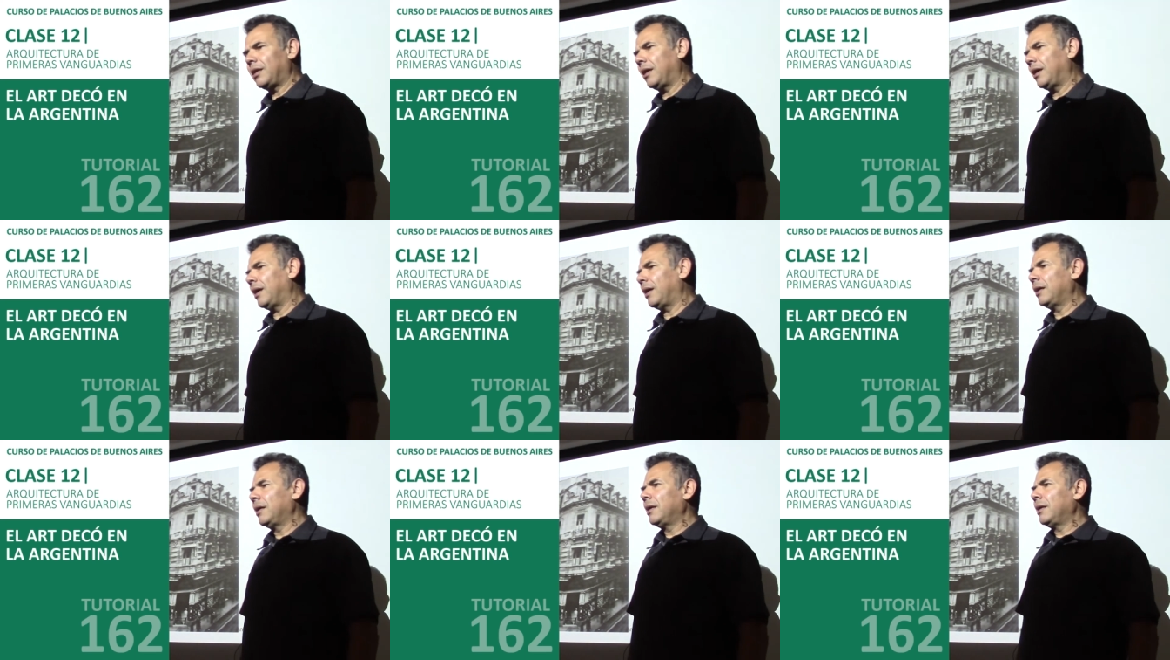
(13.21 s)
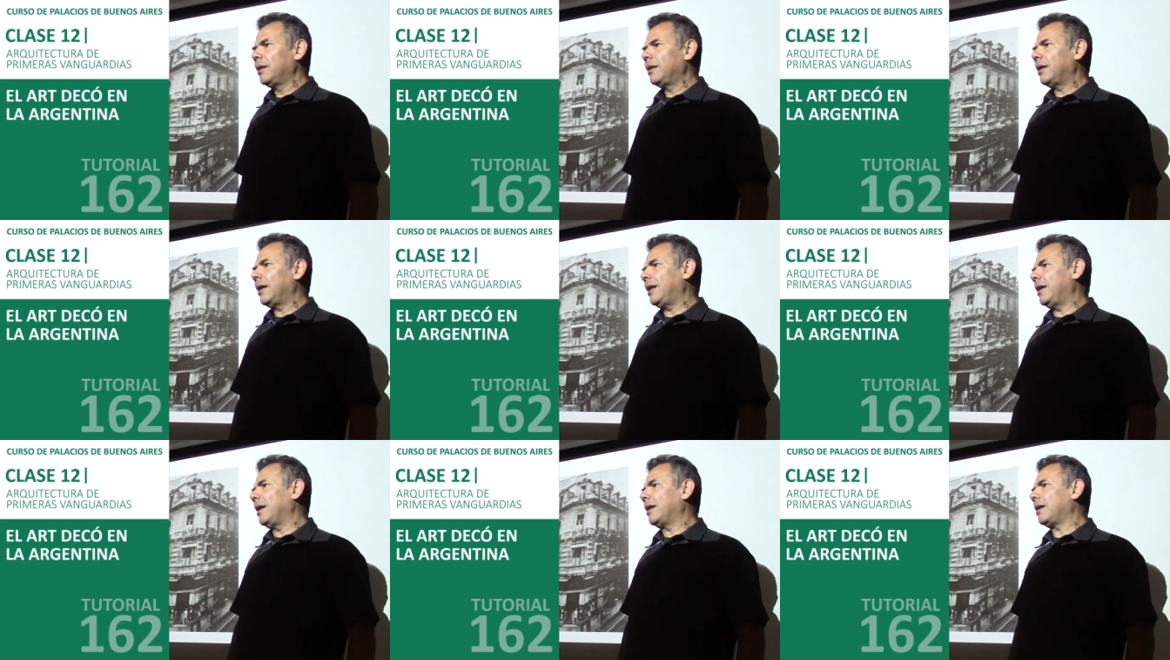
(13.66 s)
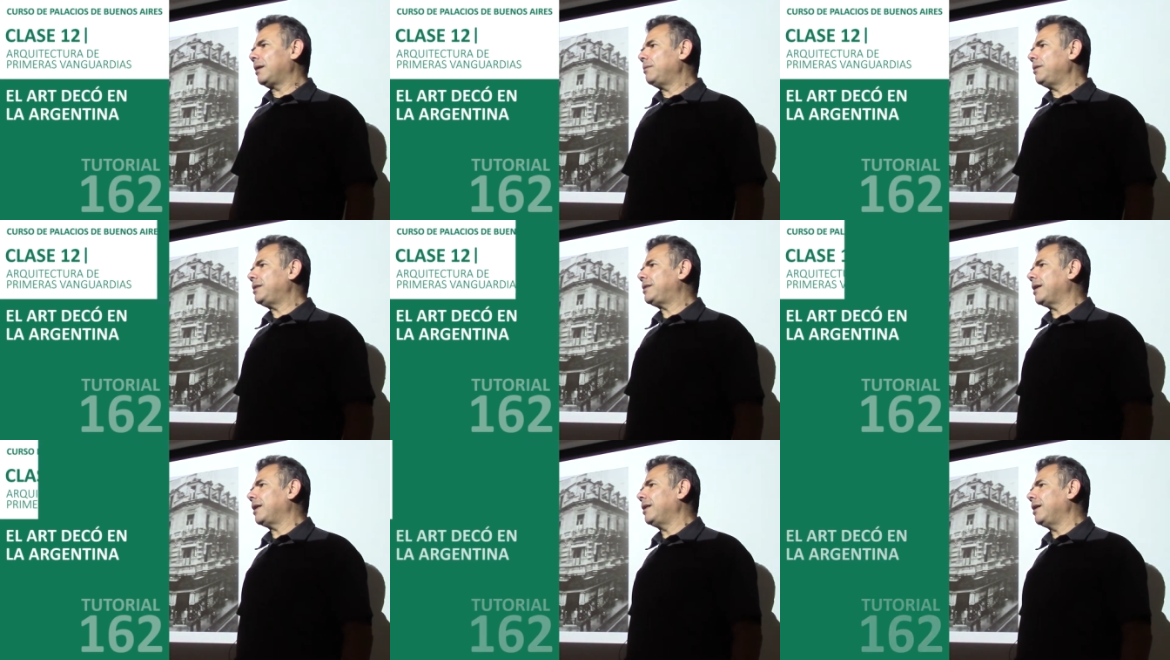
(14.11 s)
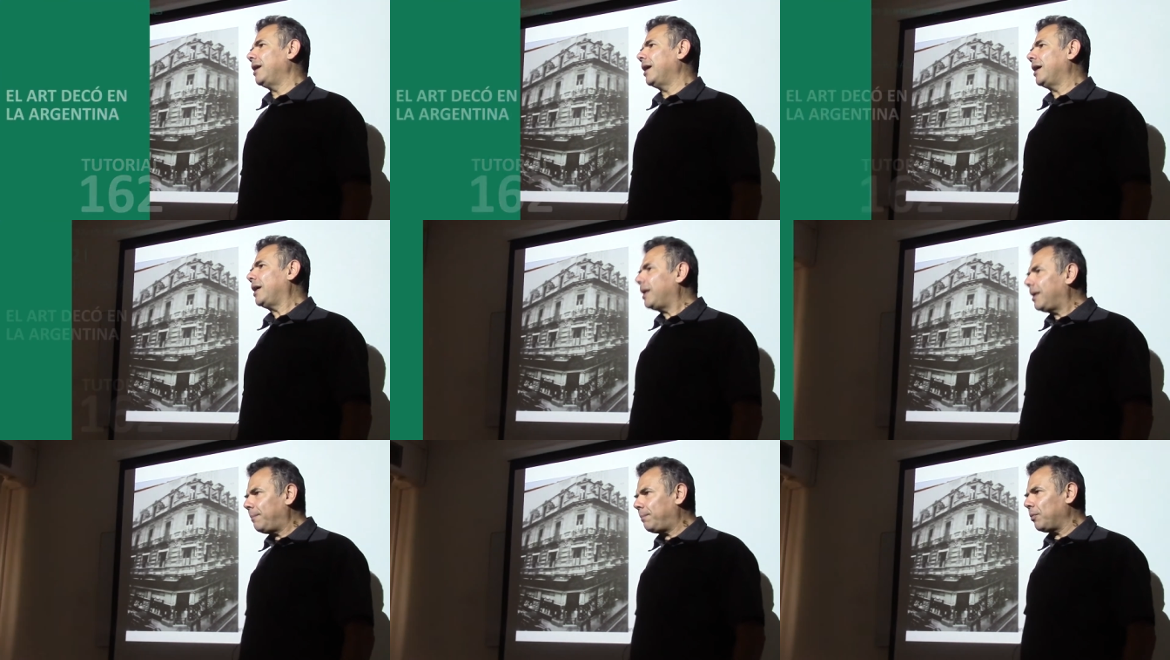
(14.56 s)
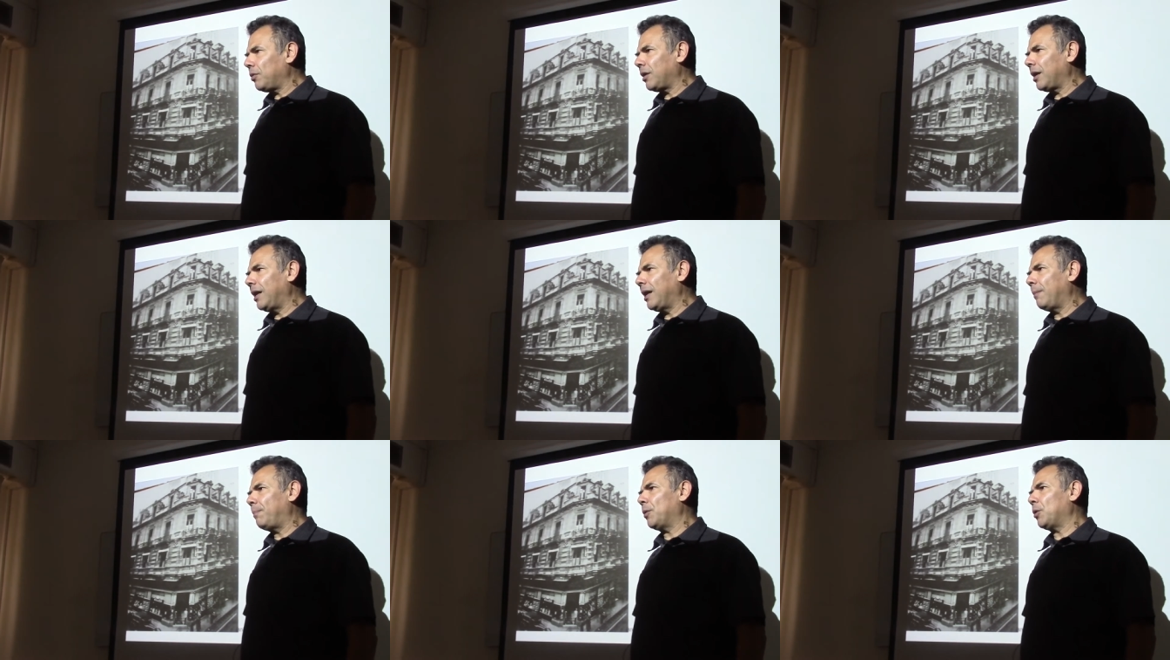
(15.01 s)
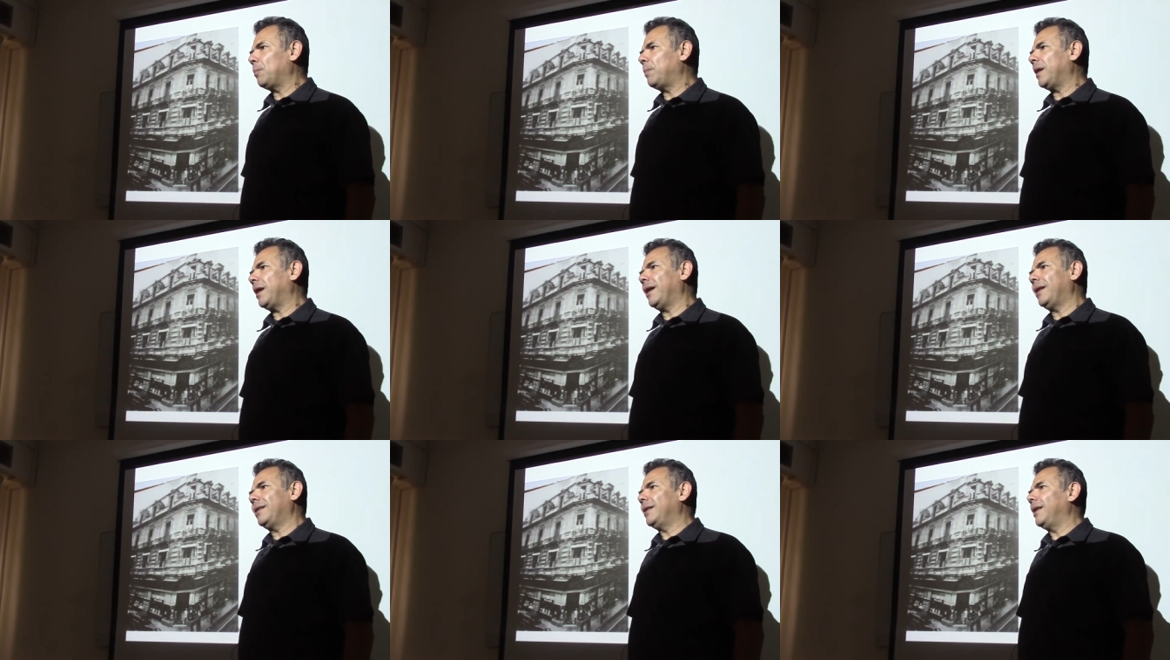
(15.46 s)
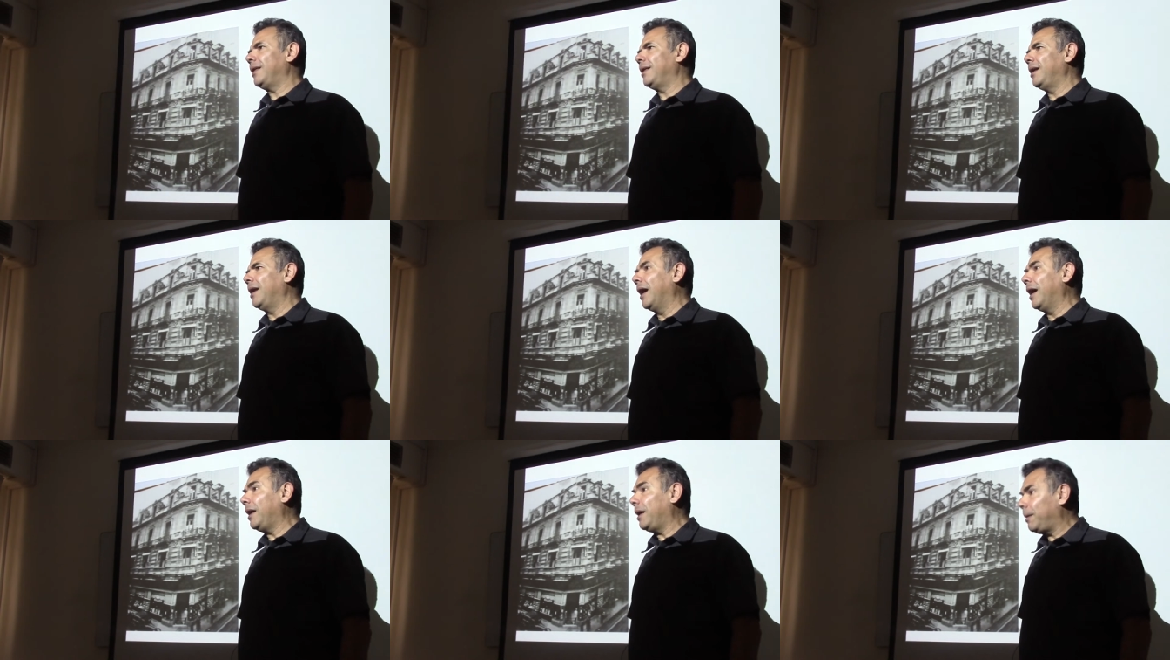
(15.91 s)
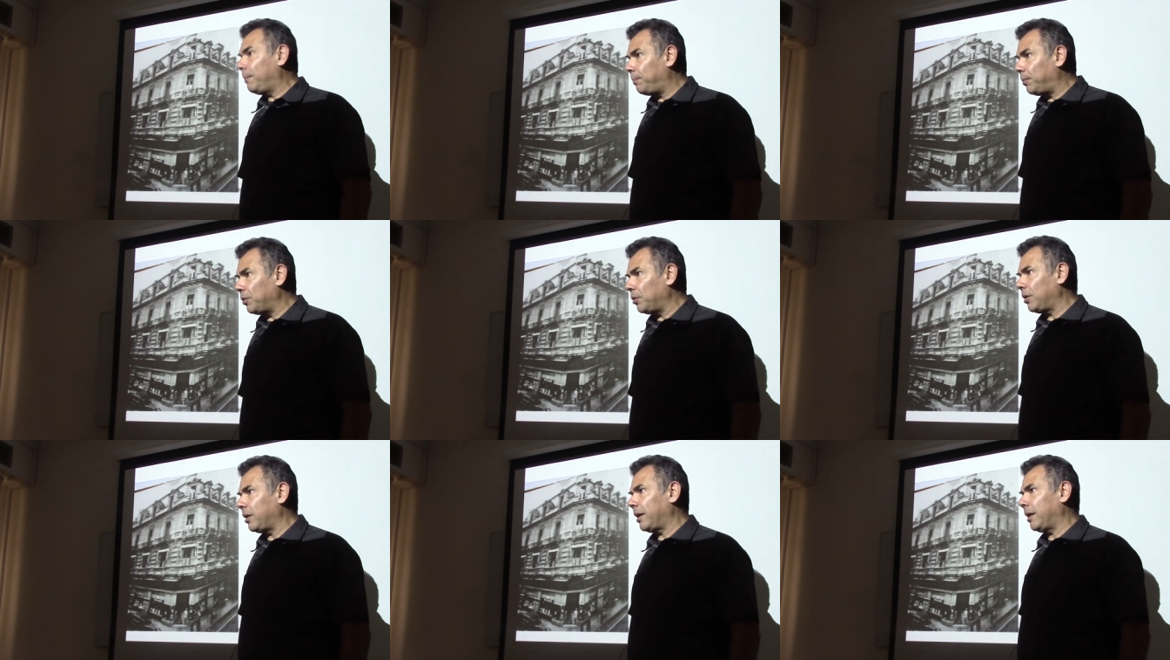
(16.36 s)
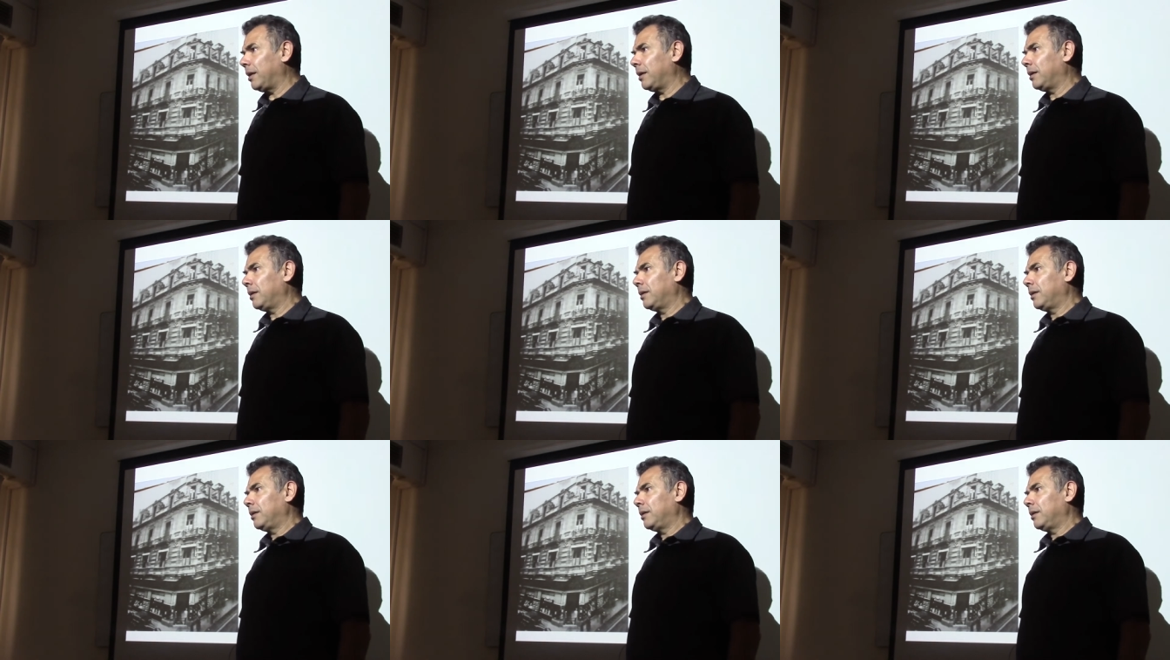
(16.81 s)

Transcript: las revistas de la época, a las propagandas de la época.